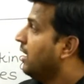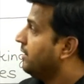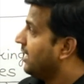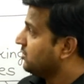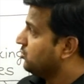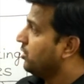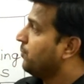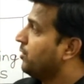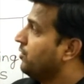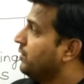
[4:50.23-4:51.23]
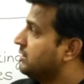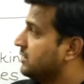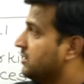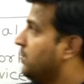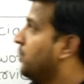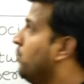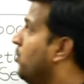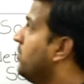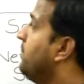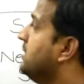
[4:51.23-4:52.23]
नेक्स्ट जो इंपोर्टेंट फीचर्स है
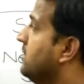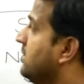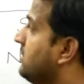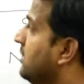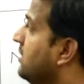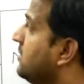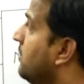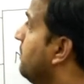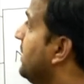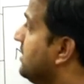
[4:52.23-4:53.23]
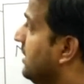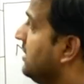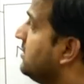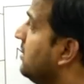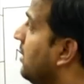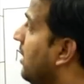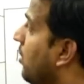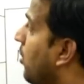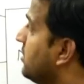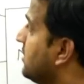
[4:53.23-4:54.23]
प्रमोट बिजनेस बिजनेस
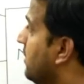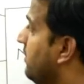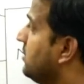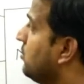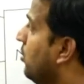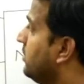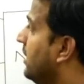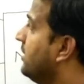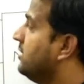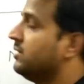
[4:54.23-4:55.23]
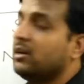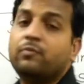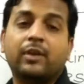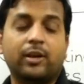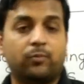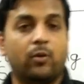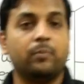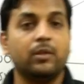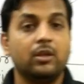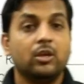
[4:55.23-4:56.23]
और सर्विस ऑन द डिजिटल प्लेटफॉर्म
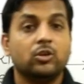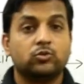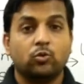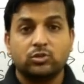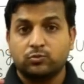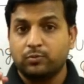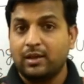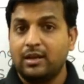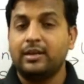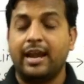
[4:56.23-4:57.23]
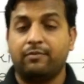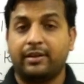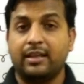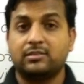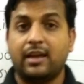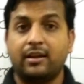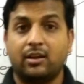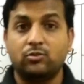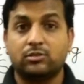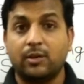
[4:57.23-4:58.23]
सोशल नेटवर्किंग साइट
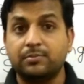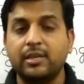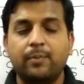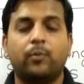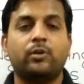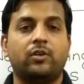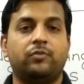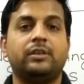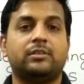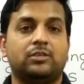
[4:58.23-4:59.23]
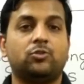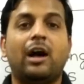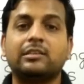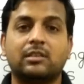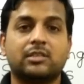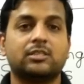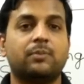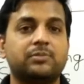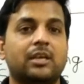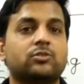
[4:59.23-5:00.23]
का जो सबसे इंपॉर्टेंट फीचर जो आजकल का
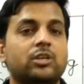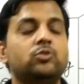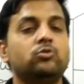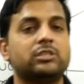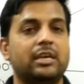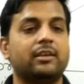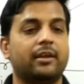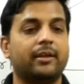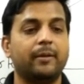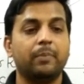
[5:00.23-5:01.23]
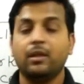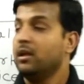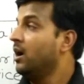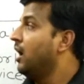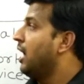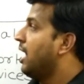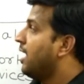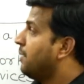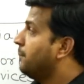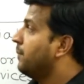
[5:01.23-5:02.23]
सबसे आजकल यूज किया जा रहा है
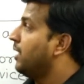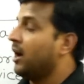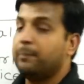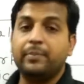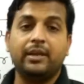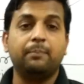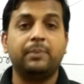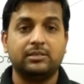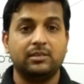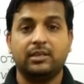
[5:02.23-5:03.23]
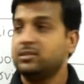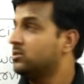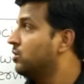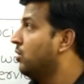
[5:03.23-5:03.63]
आप अपने बिजनेस